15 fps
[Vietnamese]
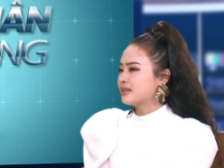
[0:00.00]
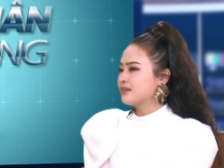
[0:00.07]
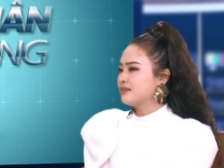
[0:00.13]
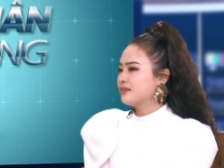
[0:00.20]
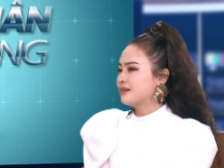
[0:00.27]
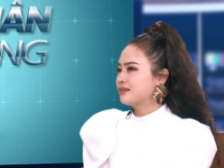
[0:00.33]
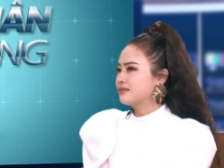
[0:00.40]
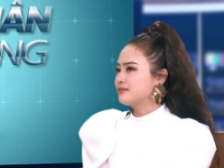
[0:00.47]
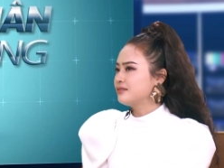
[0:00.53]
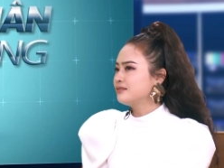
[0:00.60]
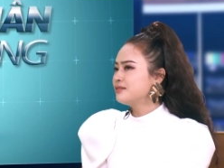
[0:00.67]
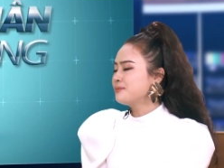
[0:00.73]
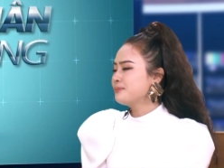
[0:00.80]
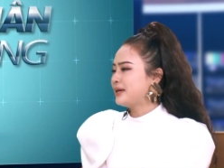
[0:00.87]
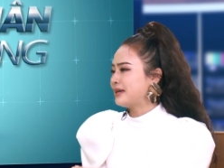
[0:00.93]
Thì
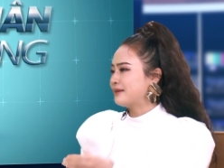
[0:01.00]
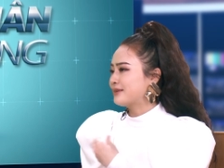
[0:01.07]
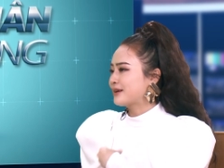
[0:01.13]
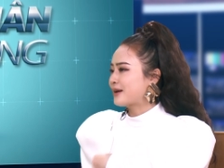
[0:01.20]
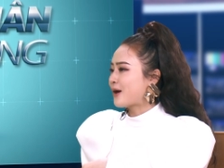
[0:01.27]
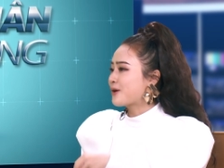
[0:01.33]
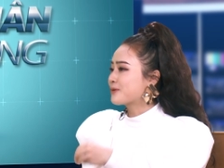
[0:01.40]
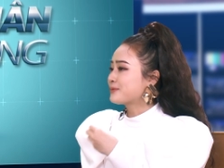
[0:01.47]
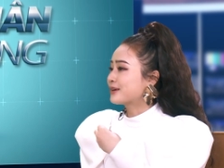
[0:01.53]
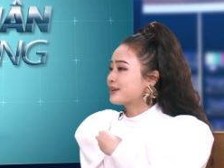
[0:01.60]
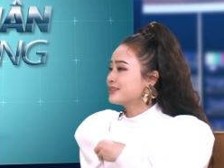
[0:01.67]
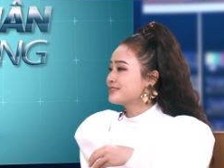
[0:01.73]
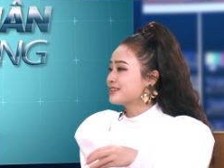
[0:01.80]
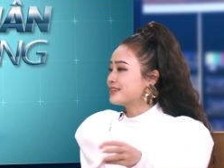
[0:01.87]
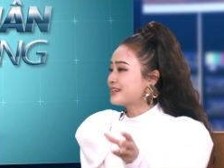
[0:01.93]
giữa mẹ và con mà
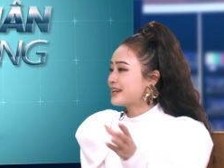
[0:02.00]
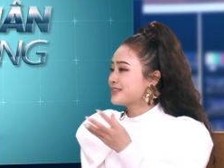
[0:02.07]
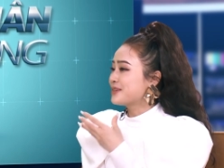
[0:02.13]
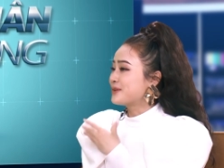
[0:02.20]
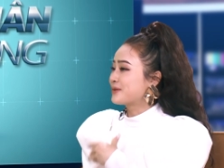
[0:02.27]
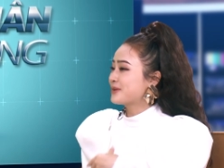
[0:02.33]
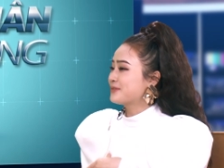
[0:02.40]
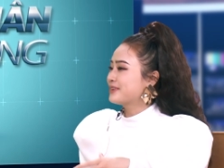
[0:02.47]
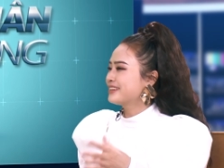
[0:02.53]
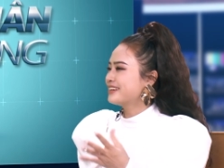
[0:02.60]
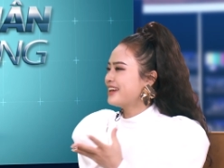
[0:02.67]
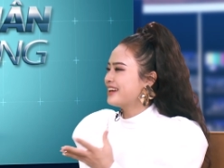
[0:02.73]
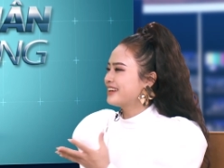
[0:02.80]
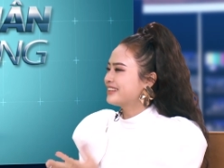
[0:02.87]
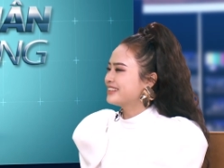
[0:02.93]
có xảy ra nhiều cái
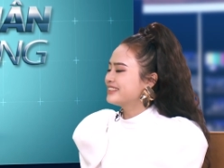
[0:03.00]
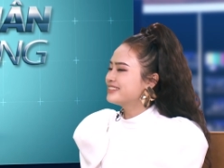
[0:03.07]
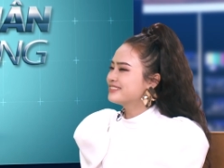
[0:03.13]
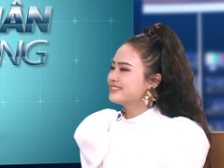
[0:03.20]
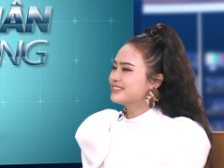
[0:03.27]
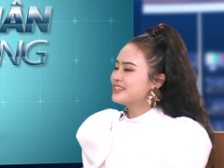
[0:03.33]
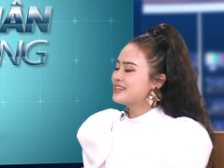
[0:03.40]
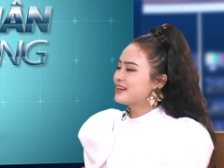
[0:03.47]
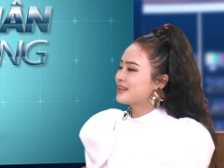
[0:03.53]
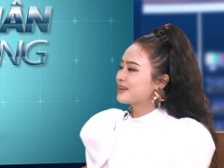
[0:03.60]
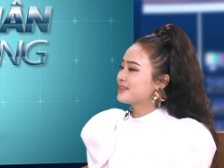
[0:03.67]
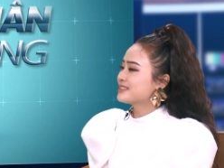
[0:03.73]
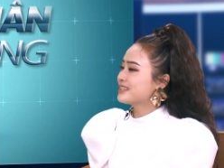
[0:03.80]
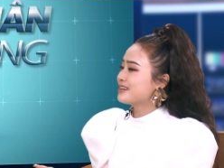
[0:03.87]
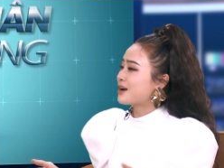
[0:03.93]
vấn đề thì đương nhiên là
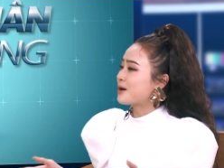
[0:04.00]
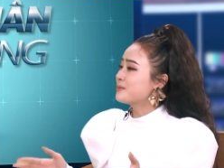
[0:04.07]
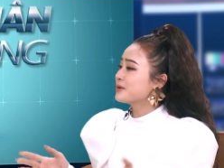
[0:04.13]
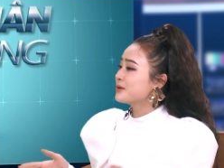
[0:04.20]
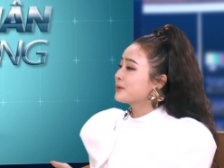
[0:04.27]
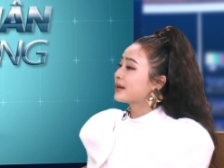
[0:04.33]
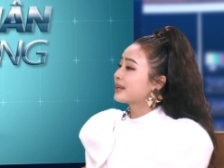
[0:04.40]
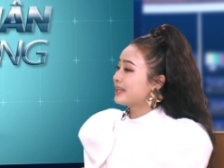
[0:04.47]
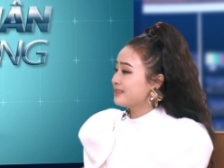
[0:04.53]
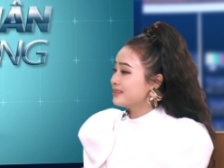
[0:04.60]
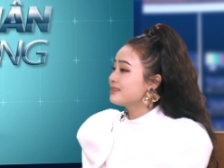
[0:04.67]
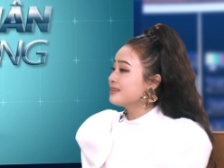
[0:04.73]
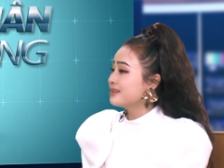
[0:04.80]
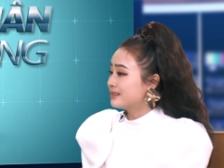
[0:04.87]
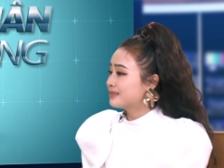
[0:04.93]
nó sẽ có một cái khoảng cách
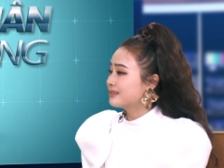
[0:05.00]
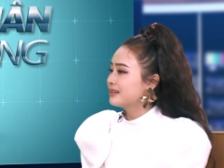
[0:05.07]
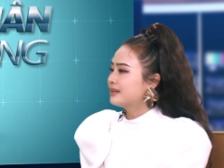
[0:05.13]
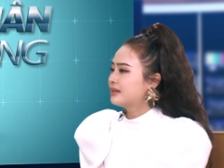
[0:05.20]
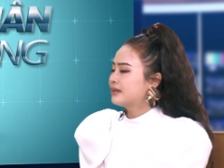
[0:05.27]
nhất định.